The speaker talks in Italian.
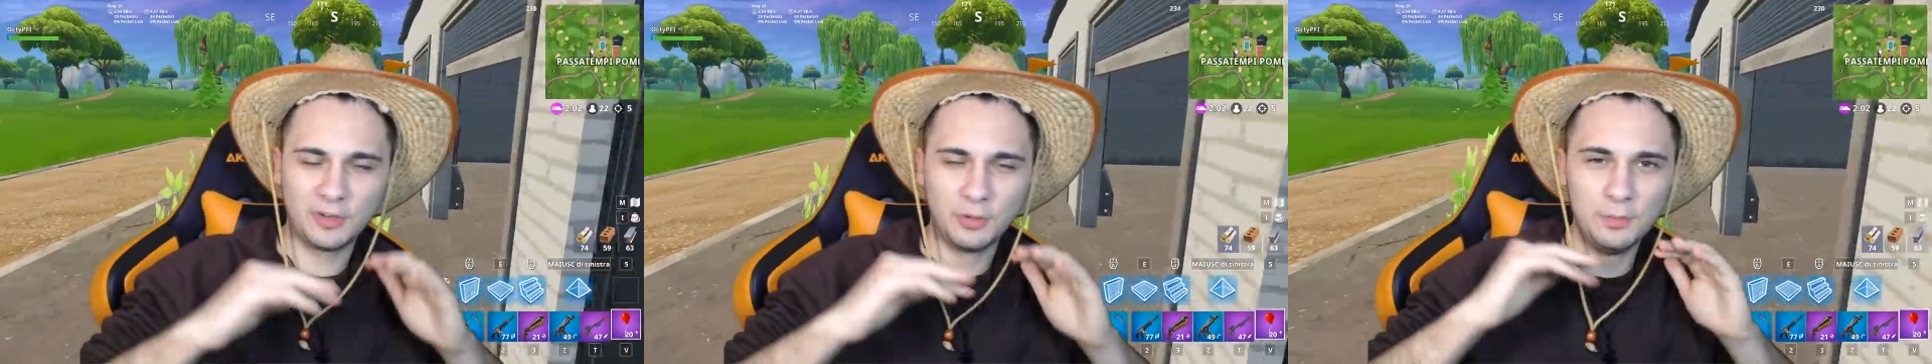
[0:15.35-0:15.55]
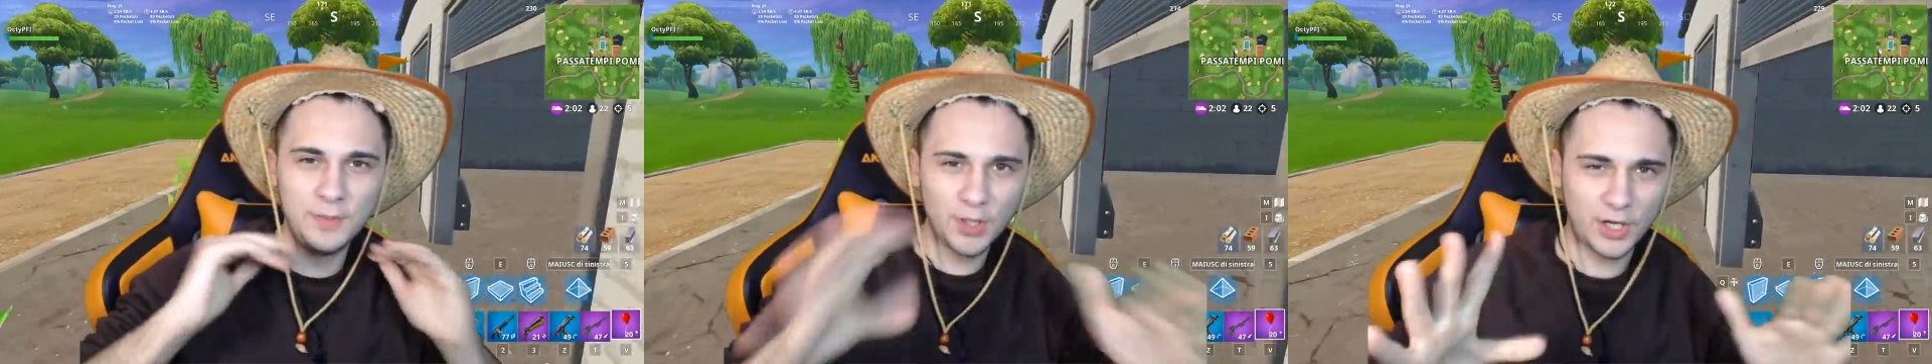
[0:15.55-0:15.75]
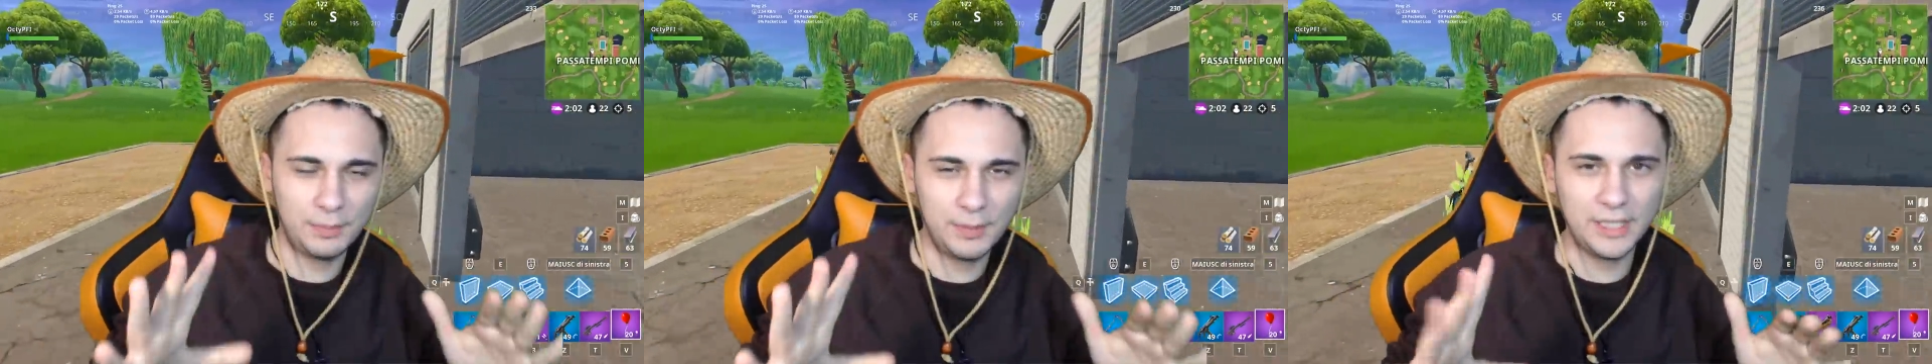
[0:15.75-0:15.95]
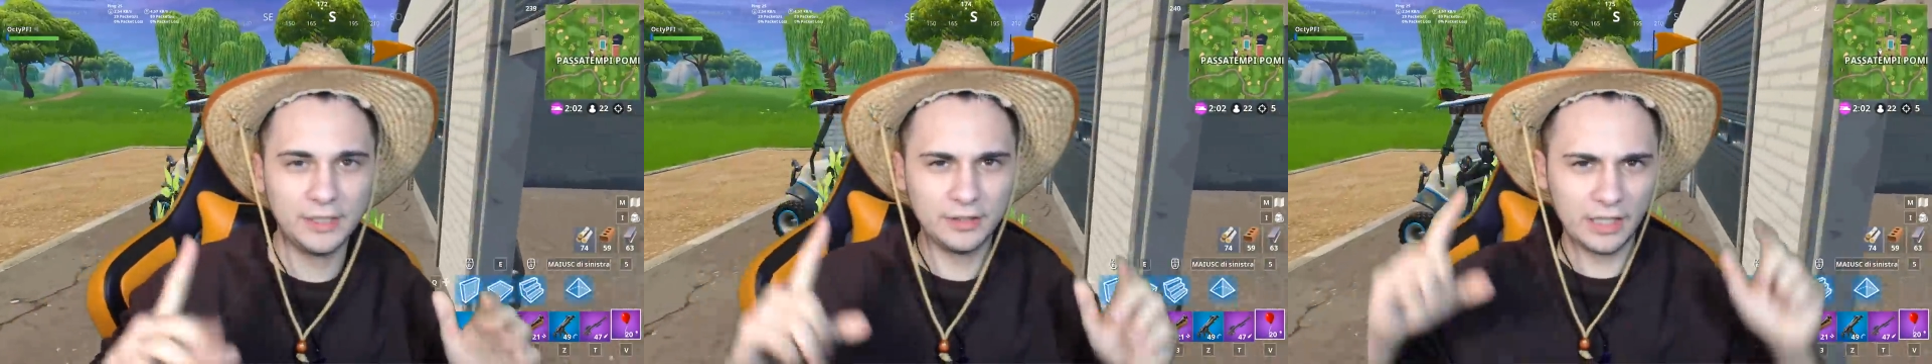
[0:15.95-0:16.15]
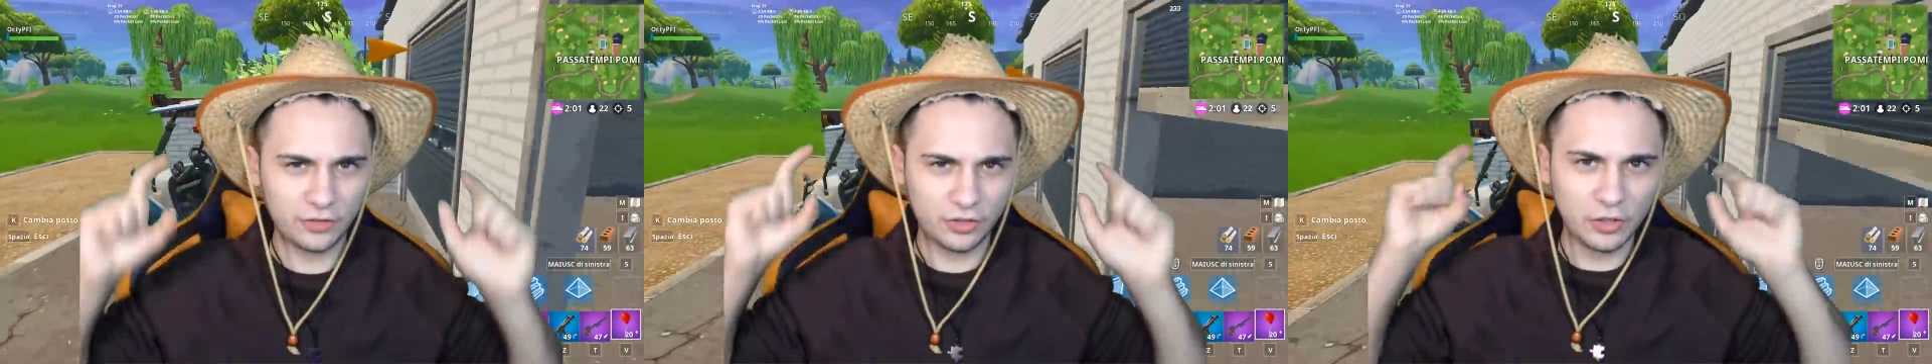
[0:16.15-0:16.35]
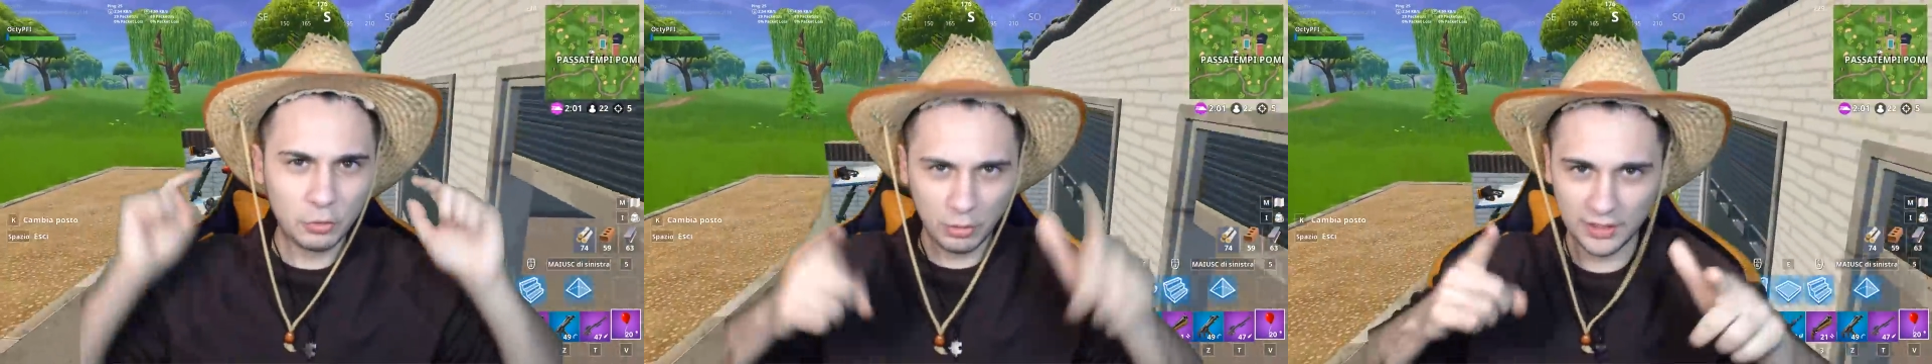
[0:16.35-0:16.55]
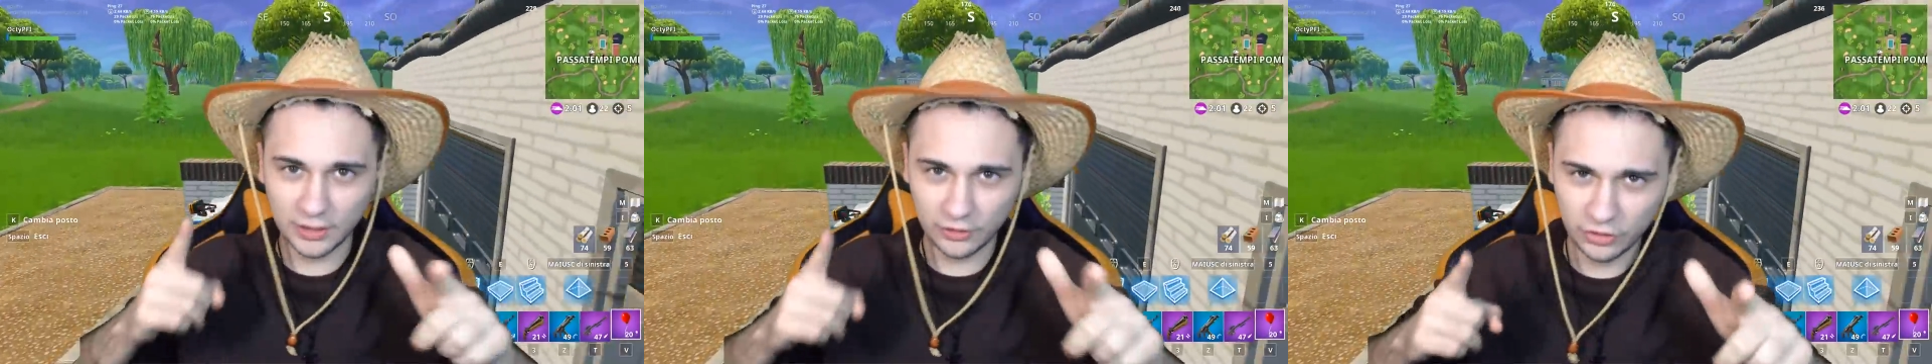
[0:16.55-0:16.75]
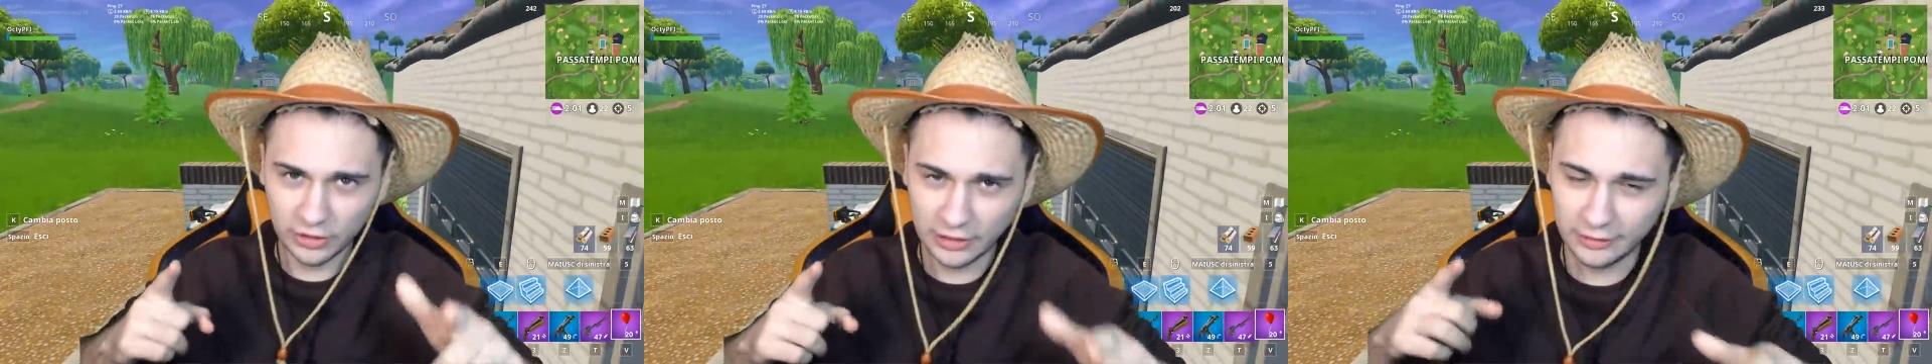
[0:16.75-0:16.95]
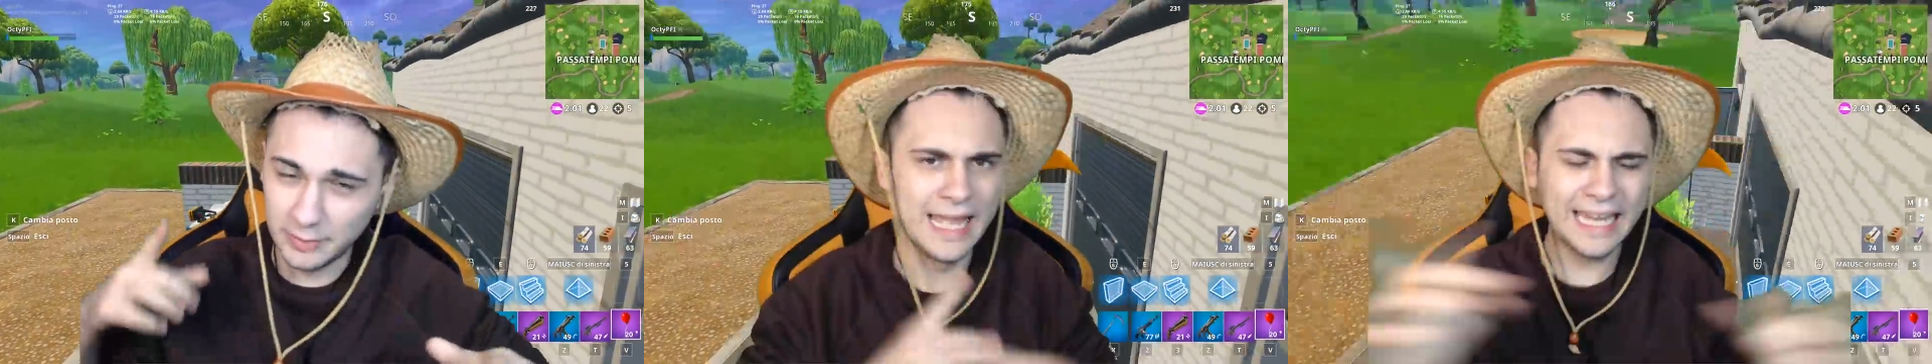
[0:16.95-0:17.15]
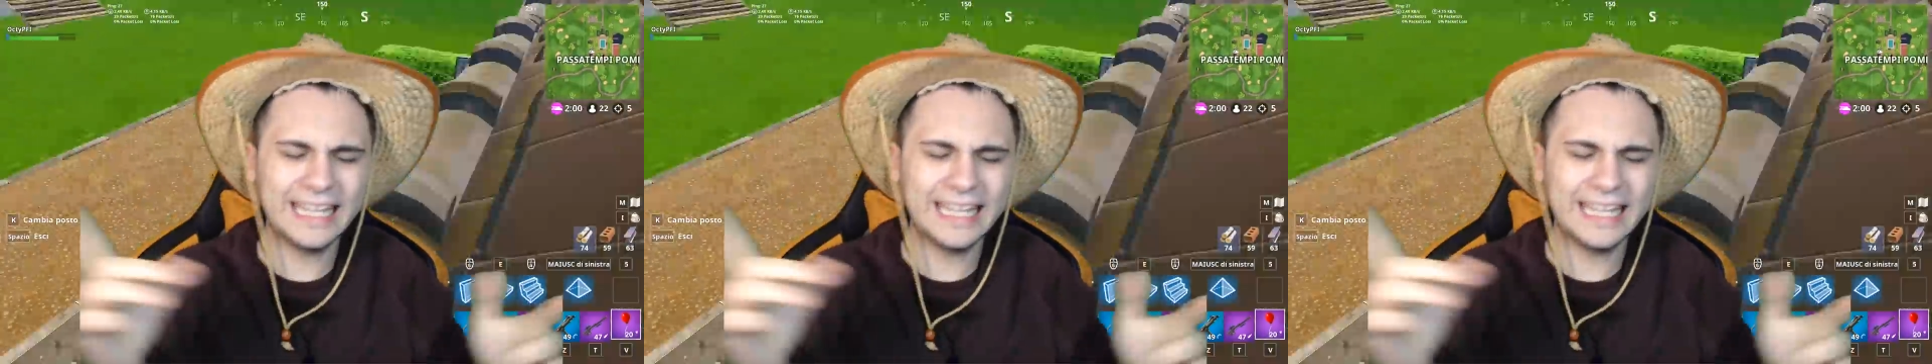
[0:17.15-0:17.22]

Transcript: il mio capellino da 50 centesimi